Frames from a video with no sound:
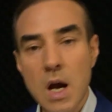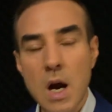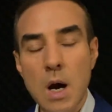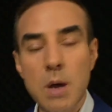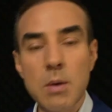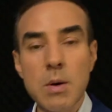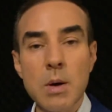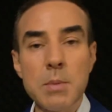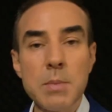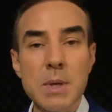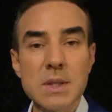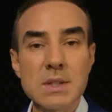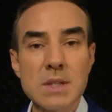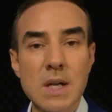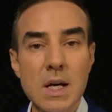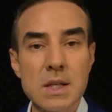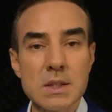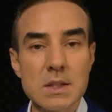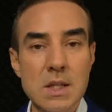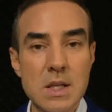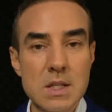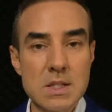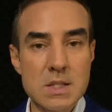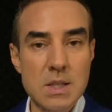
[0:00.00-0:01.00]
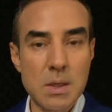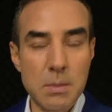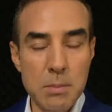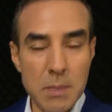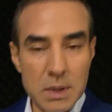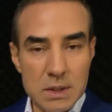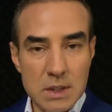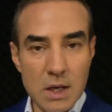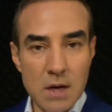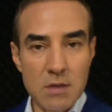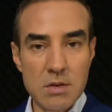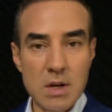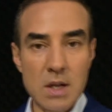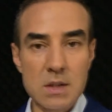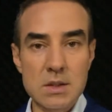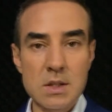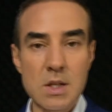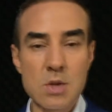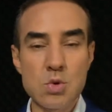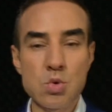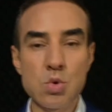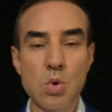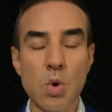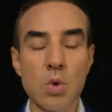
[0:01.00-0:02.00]
ama Batı Akdeniz'de
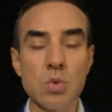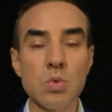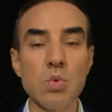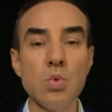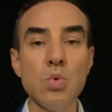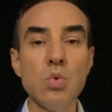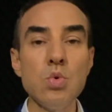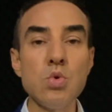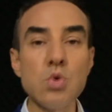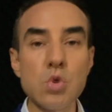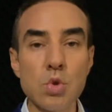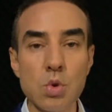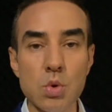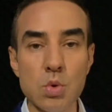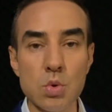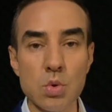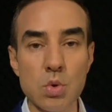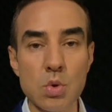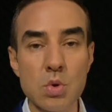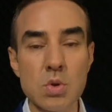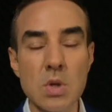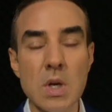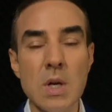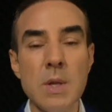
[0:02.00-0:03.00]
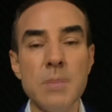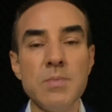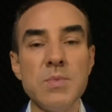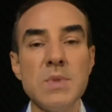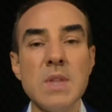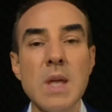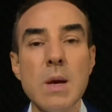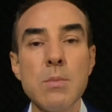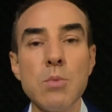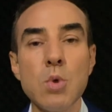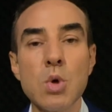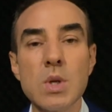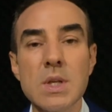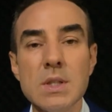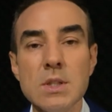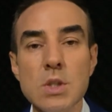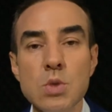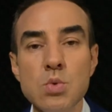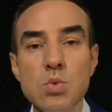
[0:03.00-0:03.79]
Manavgat'ta son 3 gündür nem oranı